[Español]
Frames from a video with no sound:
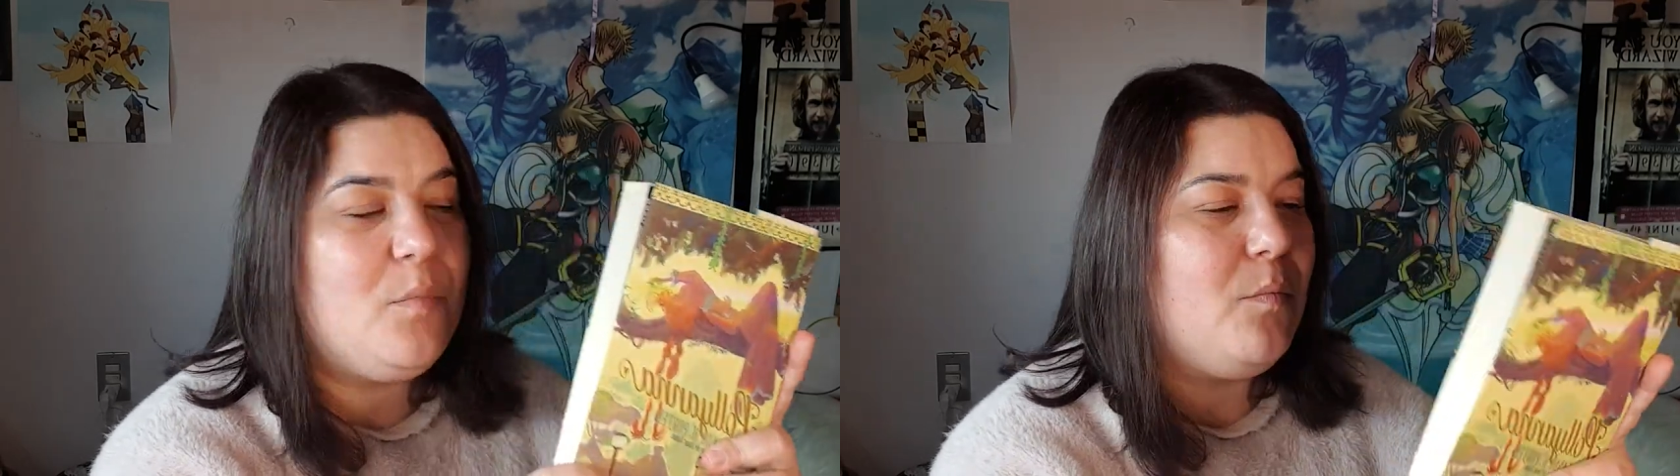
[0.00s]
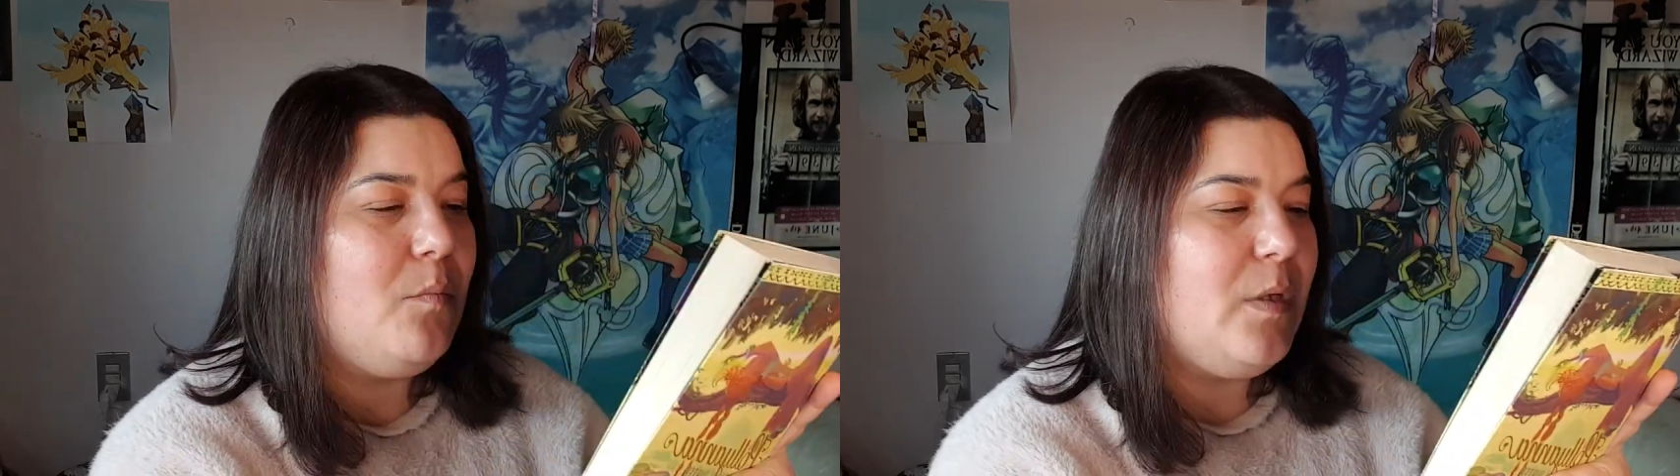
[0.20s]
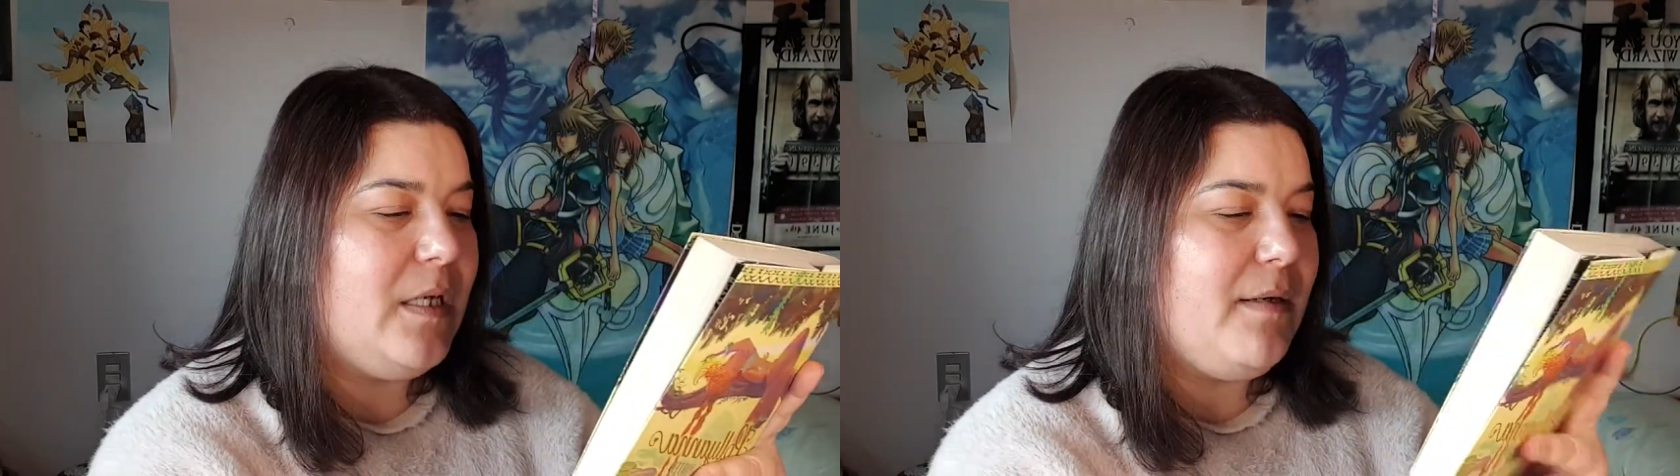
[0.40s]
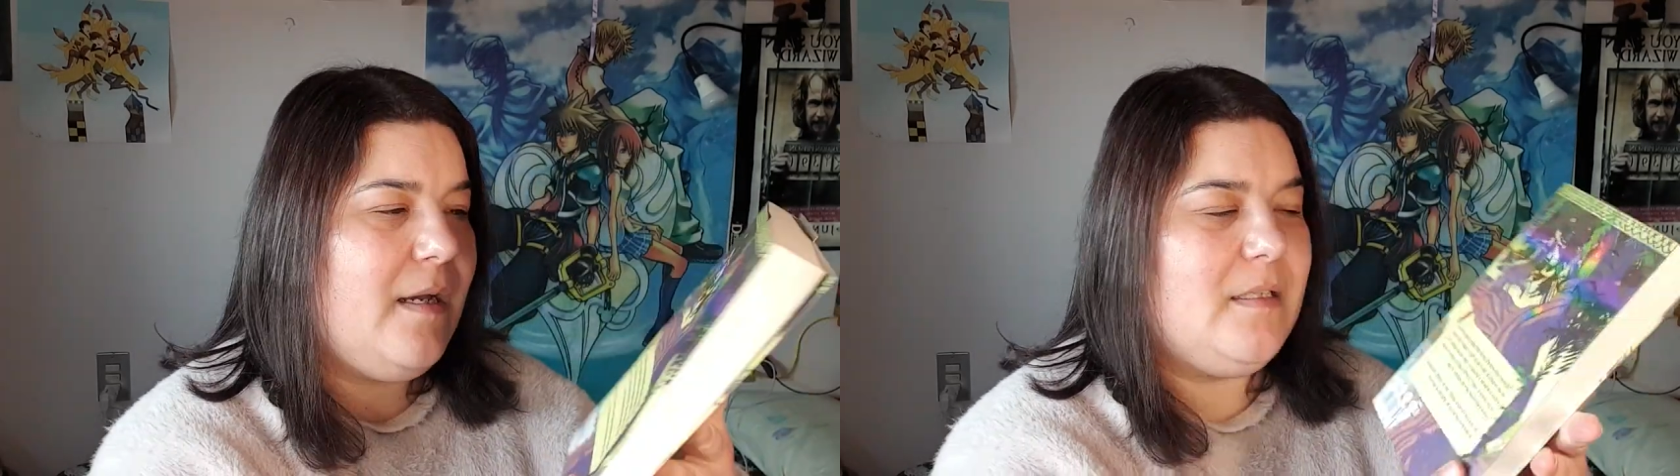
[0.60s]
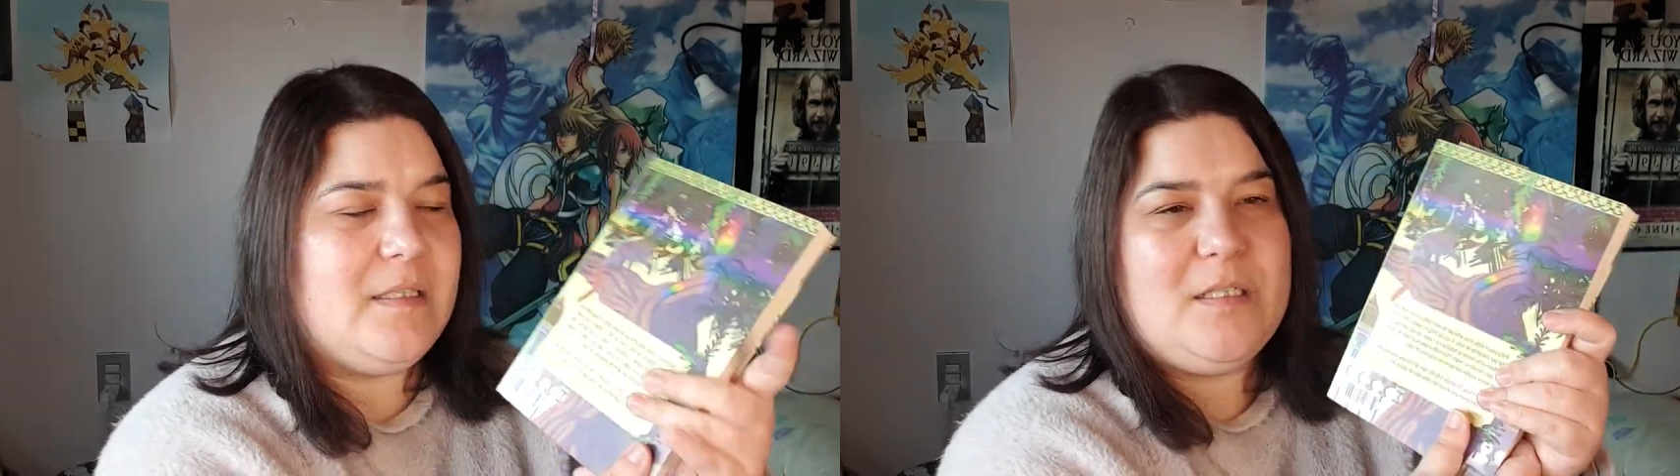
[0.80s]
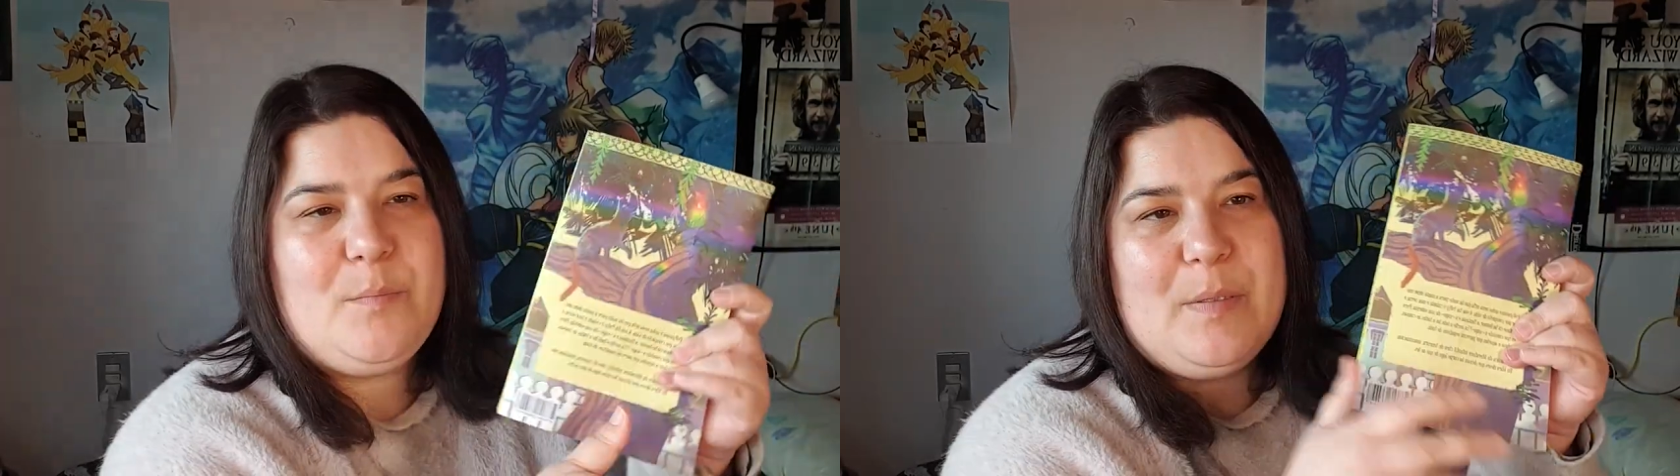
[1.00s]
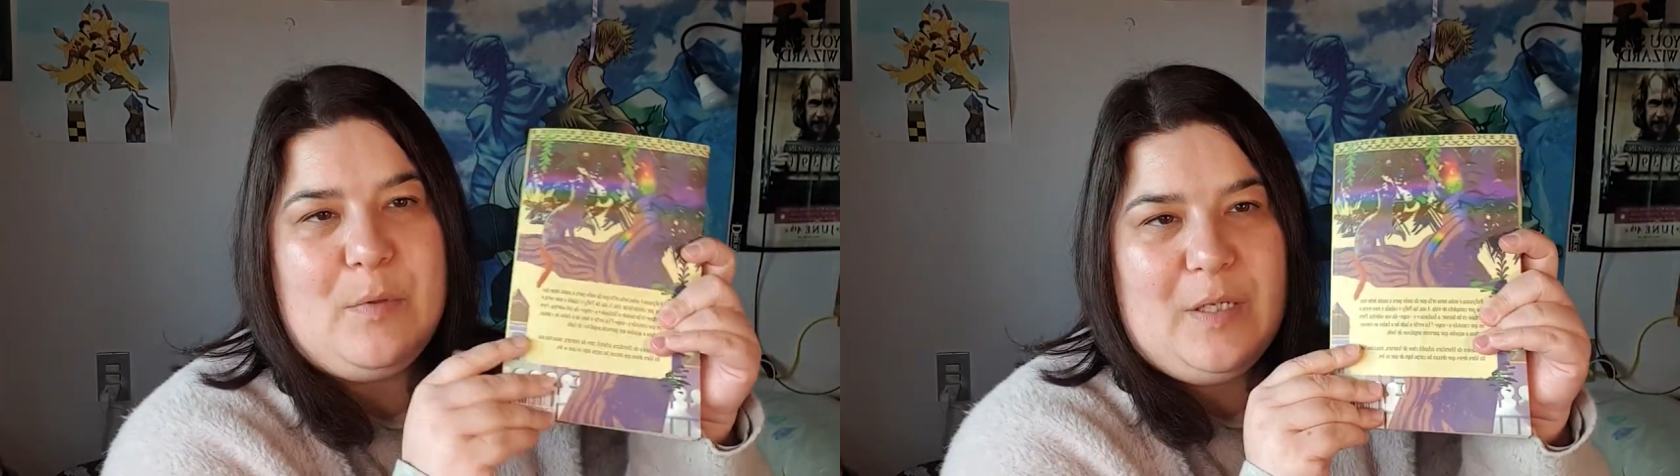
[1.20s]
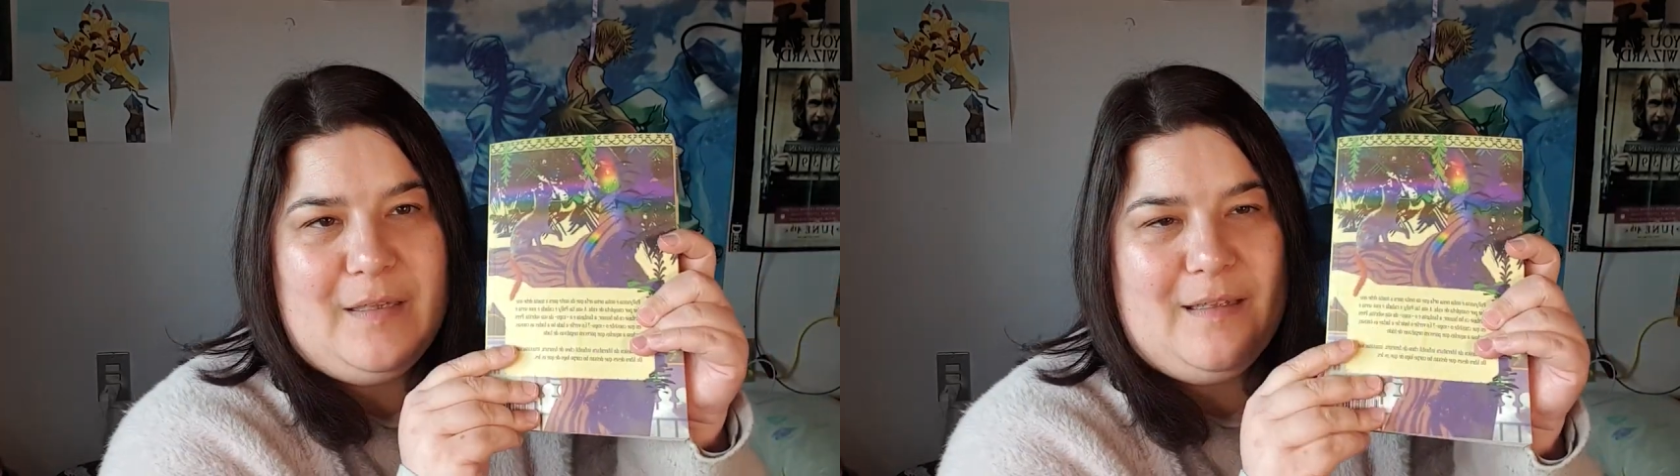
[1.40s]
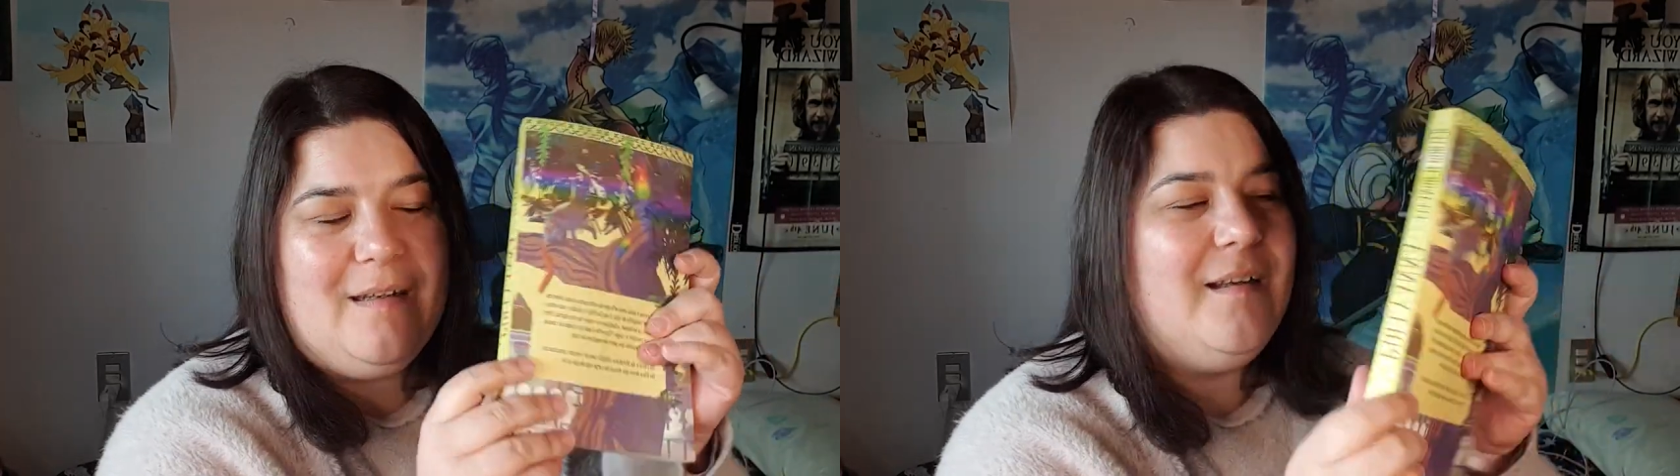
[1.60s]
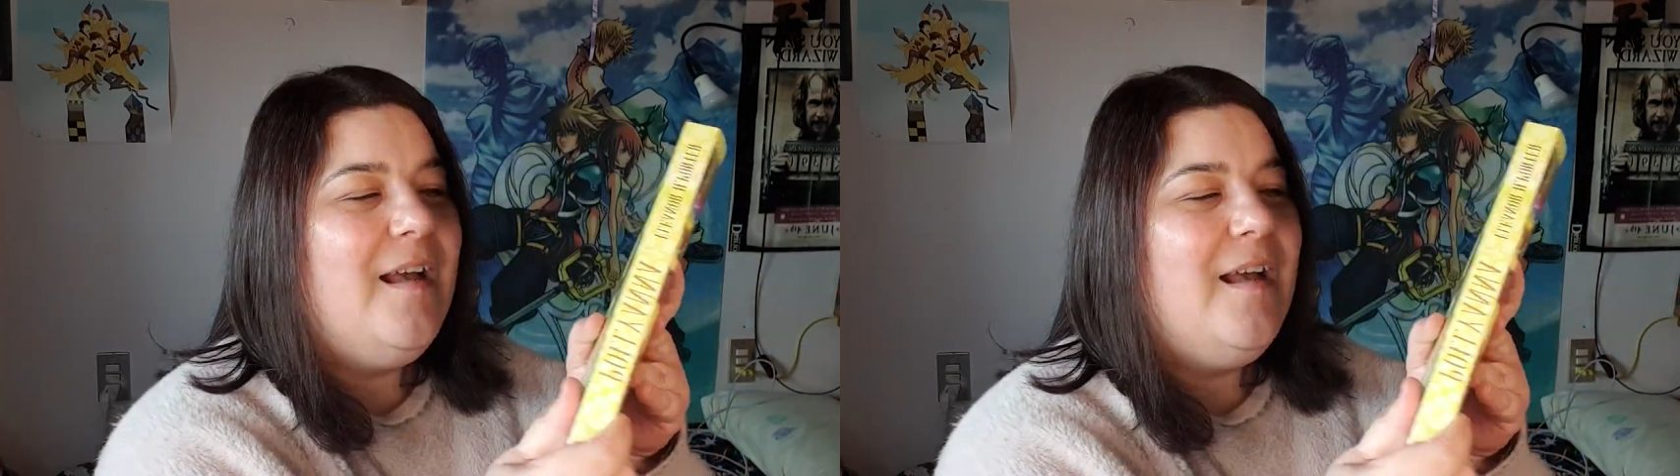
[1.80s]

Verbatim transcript: muy, muy trabajadas, súper bonita.